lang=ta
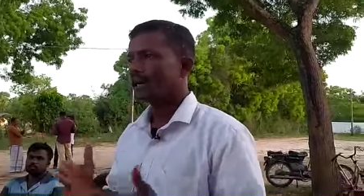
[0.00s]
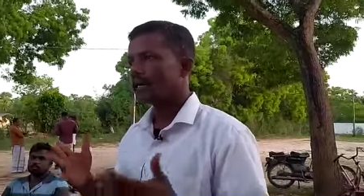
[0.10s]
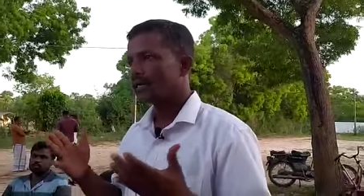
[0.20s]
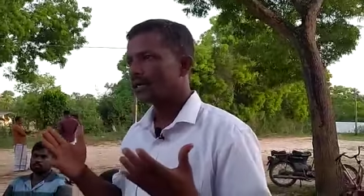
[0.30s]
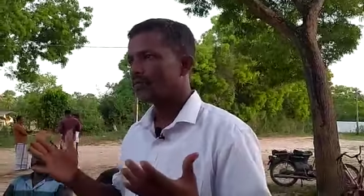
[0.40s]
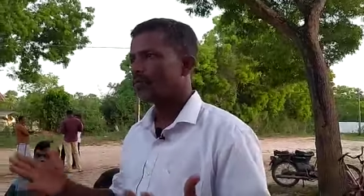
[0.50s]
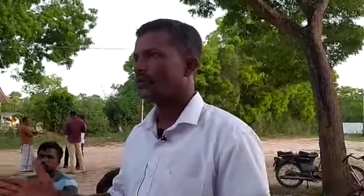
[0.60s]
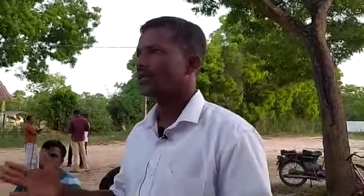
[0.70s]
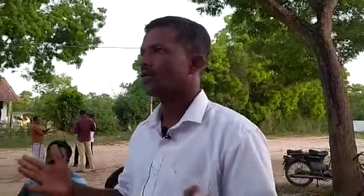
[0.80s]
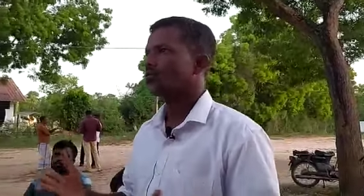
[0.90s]
எங்களுக்கு
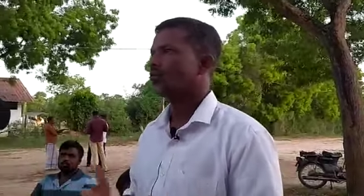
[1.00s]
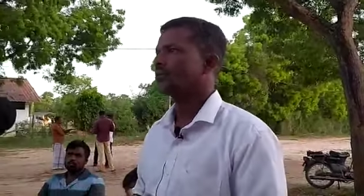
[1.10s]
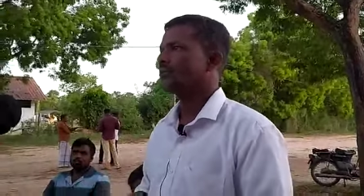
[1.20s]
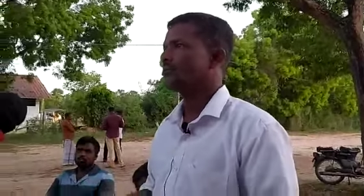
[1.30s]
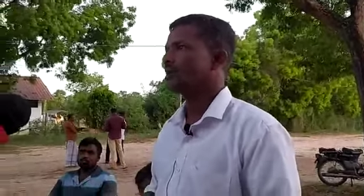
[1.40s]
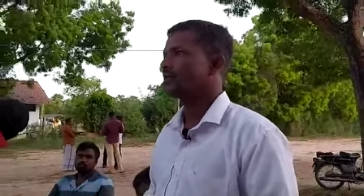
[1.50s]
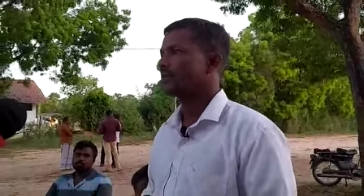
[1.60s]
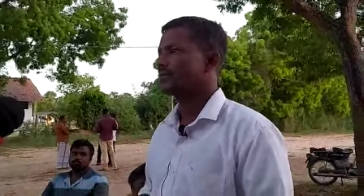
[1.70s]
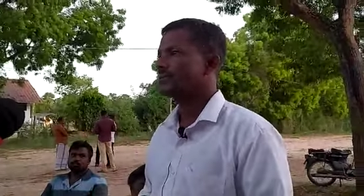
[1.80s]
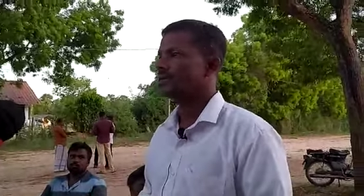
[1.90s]
முடிந்தால் ஒரு உபதவிசாளர்
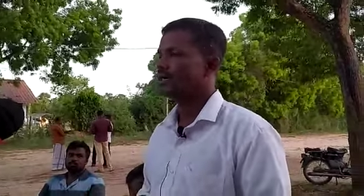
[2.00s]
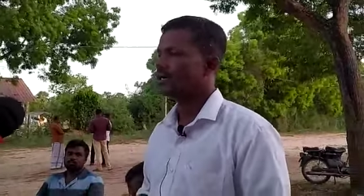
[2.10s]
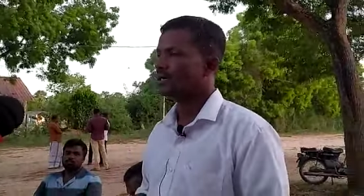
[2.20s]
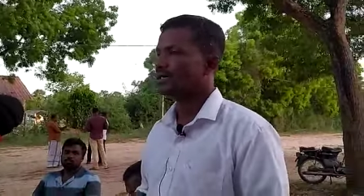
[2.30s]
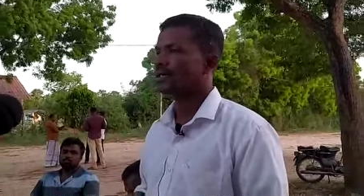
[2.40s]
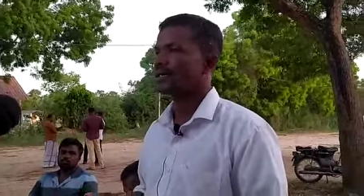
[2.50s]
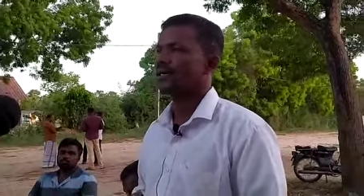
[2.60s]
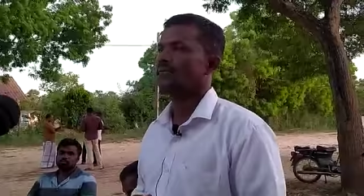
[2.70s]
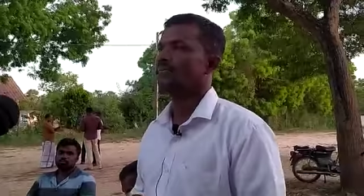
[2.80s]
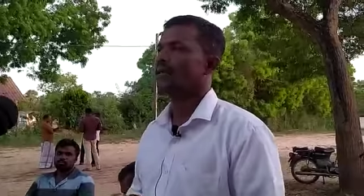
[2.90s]
பதவியை தாருங்கள் என்ற
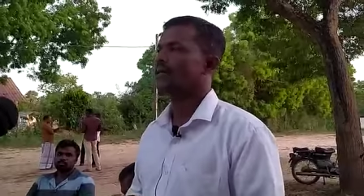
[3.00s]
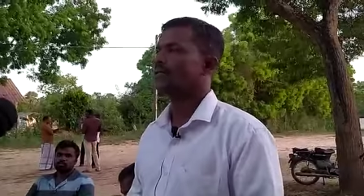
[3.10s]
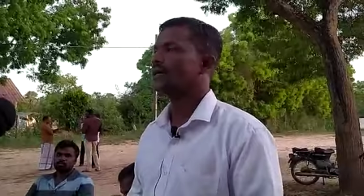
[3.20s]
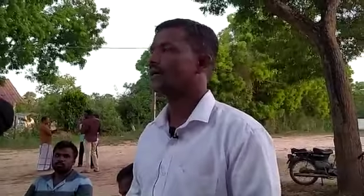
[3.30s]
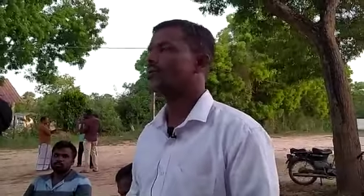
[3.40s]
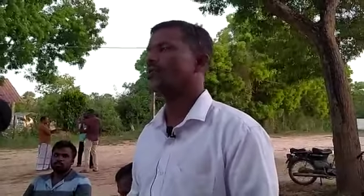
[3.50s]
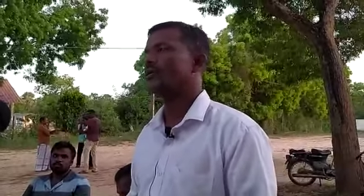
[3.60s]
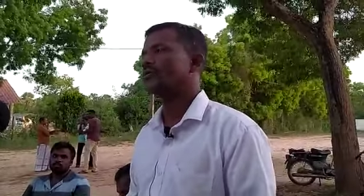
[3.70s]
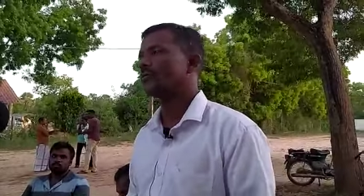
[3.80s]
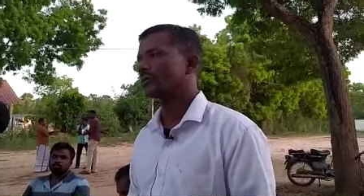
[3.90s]
அடிப்படையில் தான் என்னோட
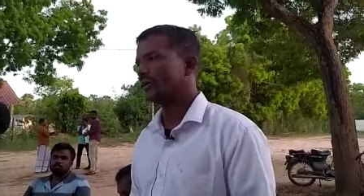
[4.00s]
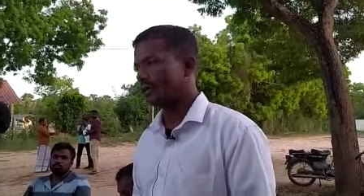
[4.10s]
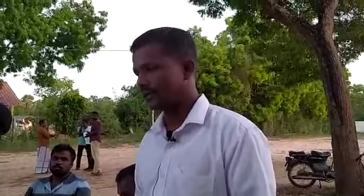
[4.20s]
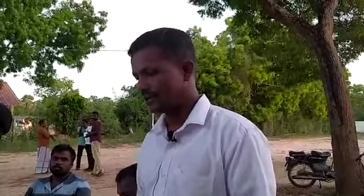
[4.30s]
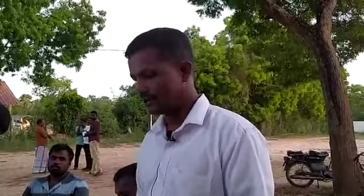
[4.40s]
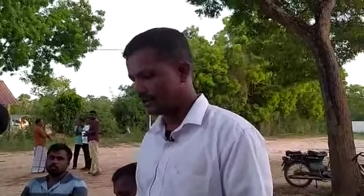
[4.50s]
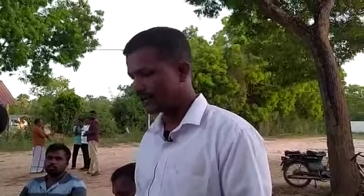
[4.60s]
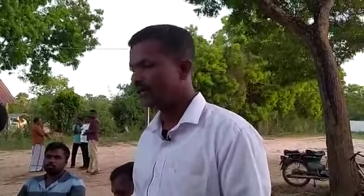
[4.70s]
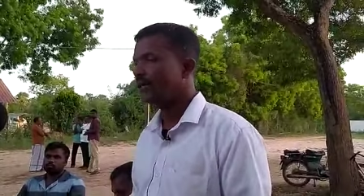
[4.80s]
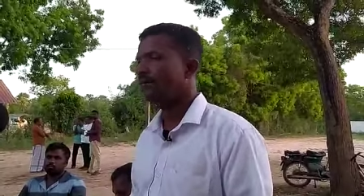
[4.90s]
பேச்சுவார்த்தை
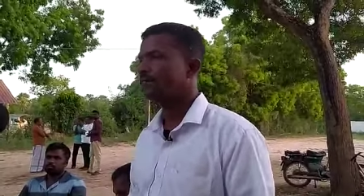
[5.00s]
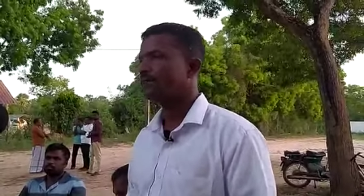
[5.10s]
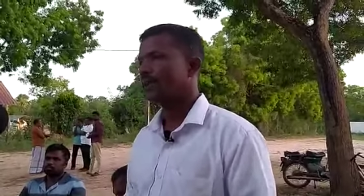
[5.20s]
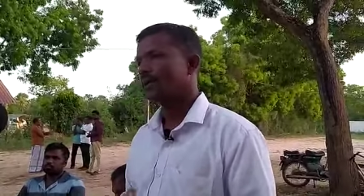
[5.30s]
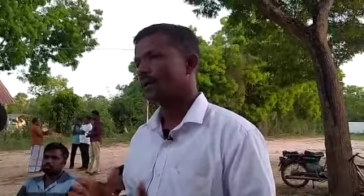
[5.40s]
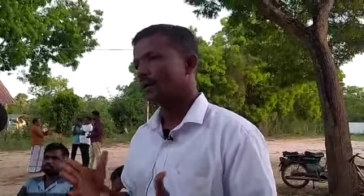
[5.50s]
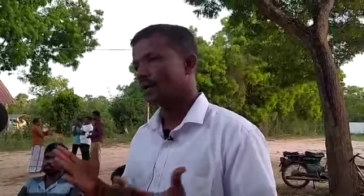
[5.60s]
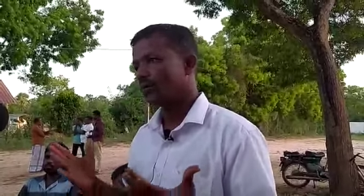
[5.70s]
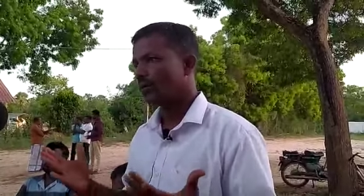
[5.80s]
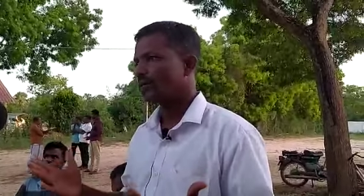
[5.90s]
நடத்தியிருந்தார்கள்
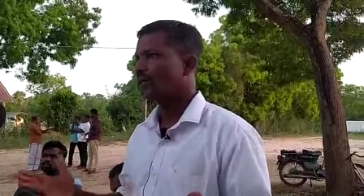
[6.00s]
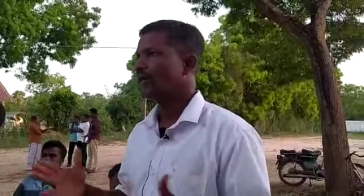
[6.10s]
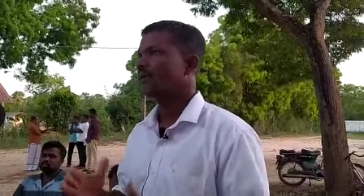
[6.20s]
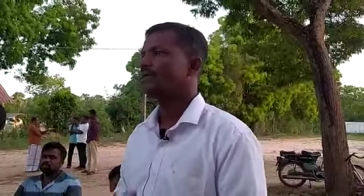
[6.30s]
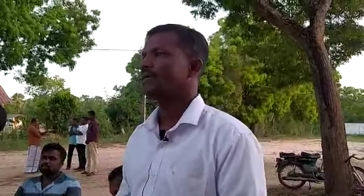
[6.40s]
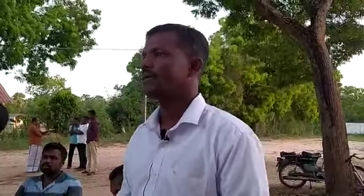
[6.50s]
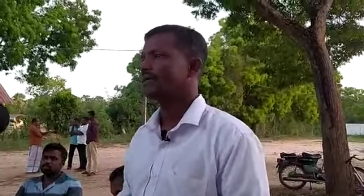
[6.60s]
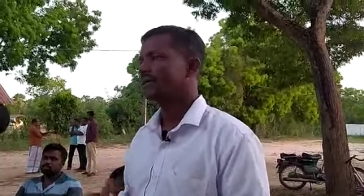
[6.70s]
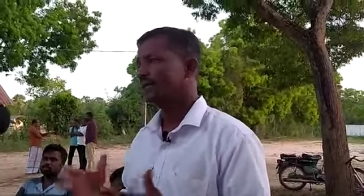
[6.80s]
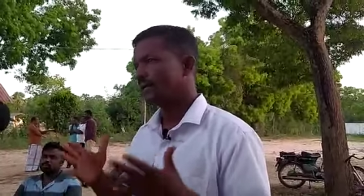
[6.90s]
அவ்வாறு தான் நடந்தது
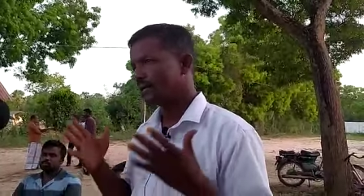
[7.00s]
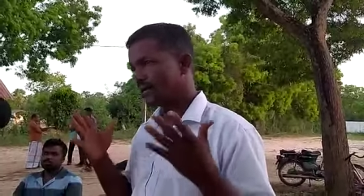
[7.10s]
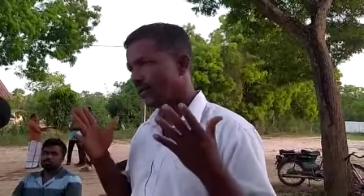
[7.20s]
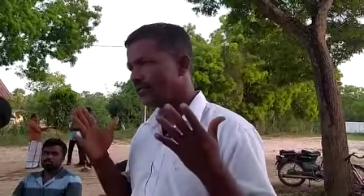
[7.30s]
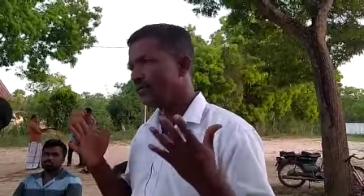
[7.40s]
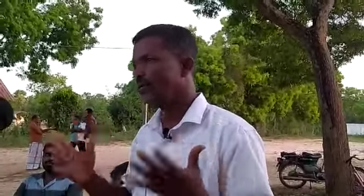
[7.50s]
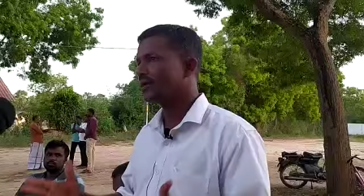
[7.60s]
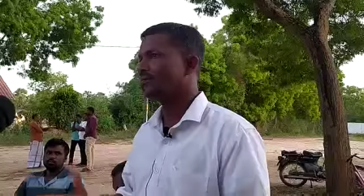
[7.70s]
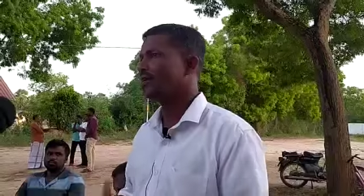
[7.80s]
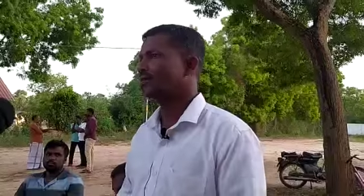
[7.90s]
இது நாவிதழ்
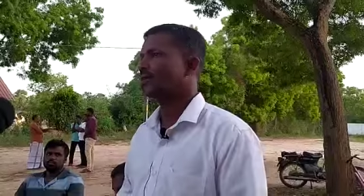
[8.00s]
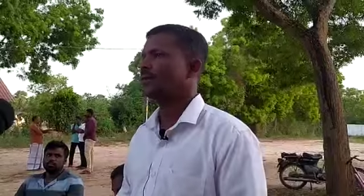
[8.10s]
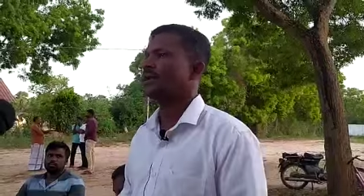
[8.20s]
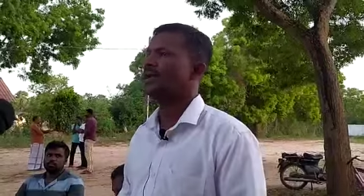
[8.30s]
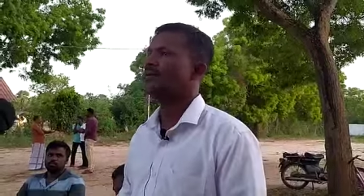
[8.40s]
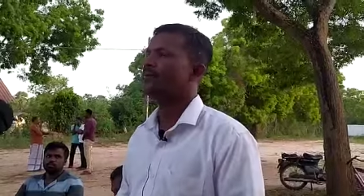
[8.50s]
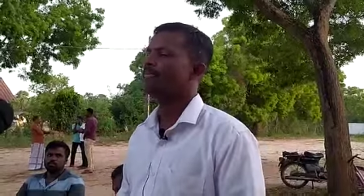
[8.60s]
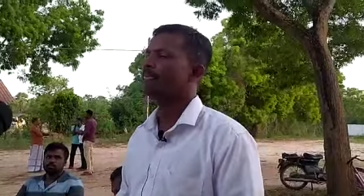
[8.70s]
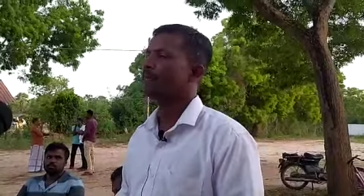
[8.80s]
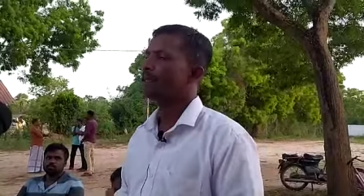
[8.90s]
மொழியில் மாத்திரமல்ல
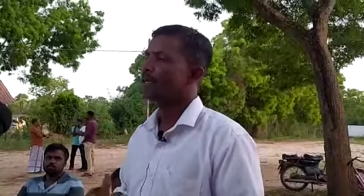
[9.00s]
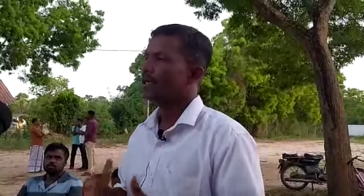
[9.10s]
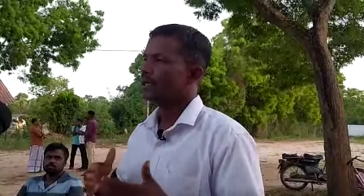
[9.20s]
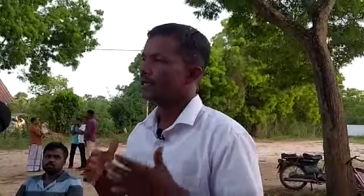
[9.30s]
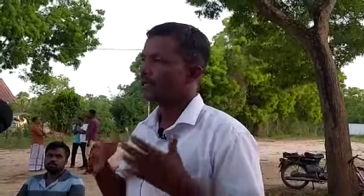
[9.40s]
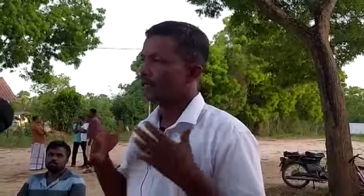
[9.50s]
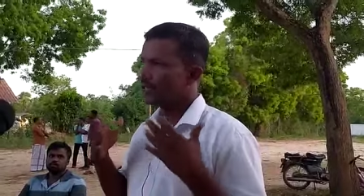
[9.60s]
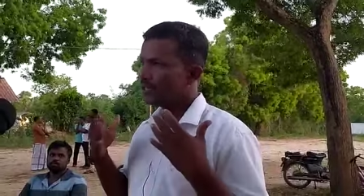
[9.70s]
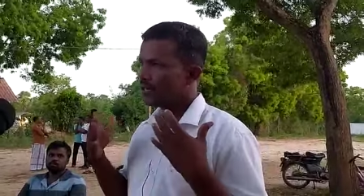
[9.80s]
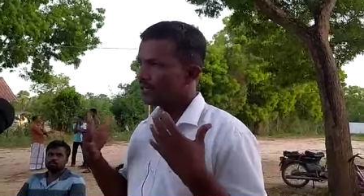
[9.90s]
இந்த
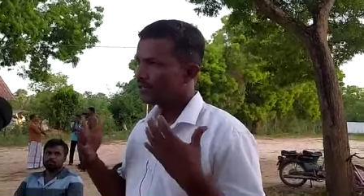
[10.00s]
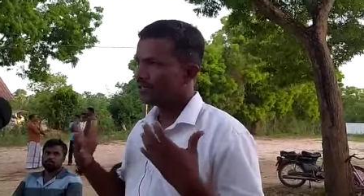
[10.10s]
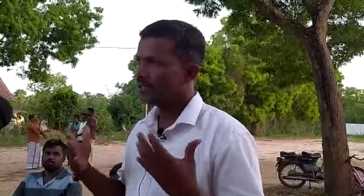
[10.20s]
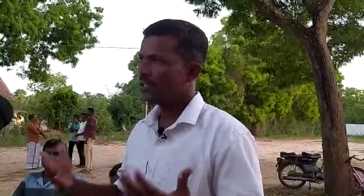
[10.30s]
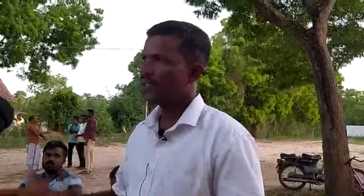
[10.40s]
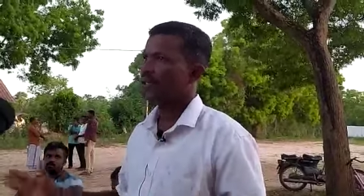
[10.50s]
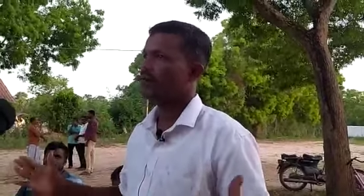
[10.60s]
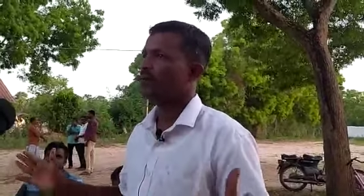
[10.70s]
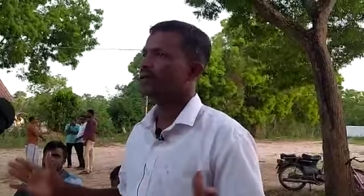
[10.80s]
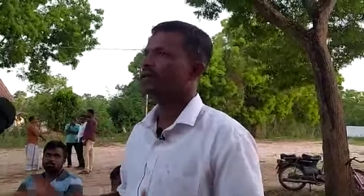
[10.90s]
இலங்கை நாட்டிலே
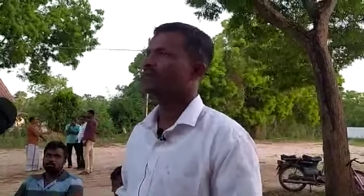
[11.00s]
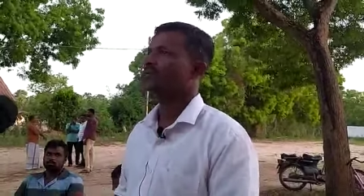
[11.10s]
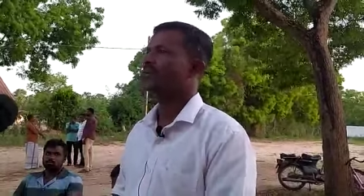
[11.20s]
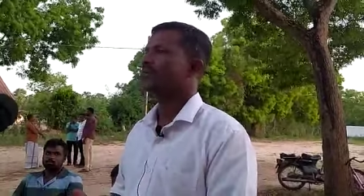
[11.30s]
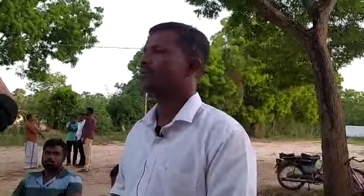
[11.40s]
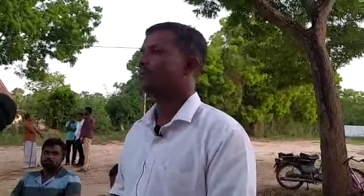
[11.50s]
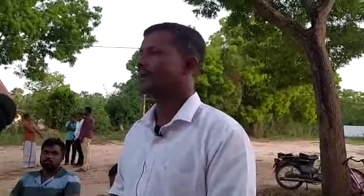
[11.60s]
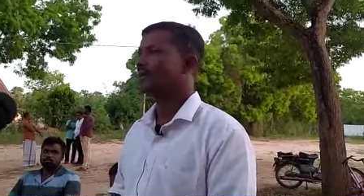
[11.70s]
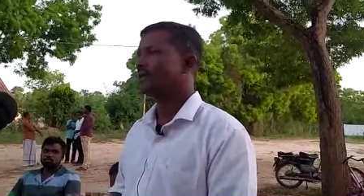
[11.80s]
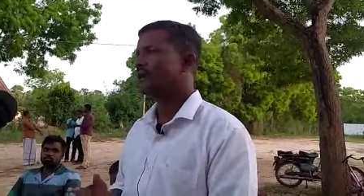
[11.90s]
அவ்வாறான ஒரு தேர்தல் முறை
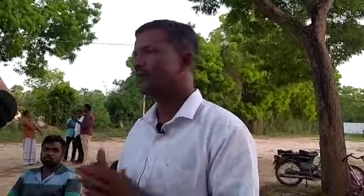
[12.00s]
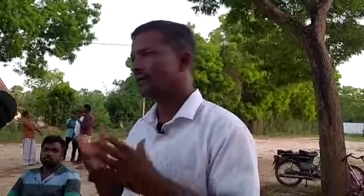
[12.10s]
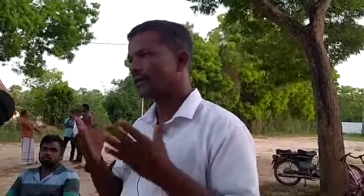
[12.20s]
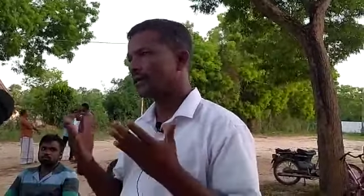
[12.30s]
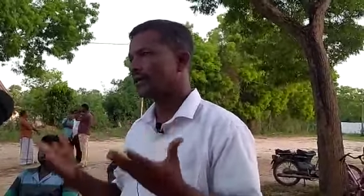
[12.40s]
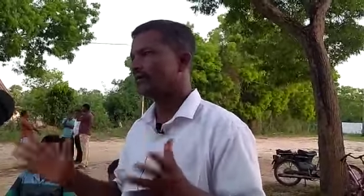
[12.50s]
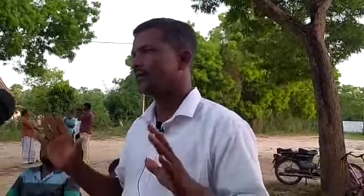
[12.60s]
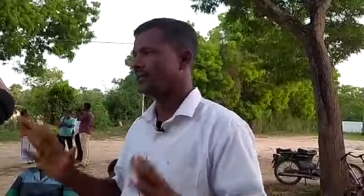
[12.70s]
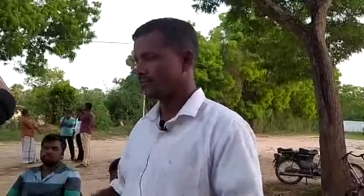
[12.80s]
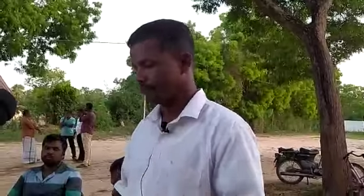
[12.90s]
இருந்தது அவ்வாறு தான் நடந்தது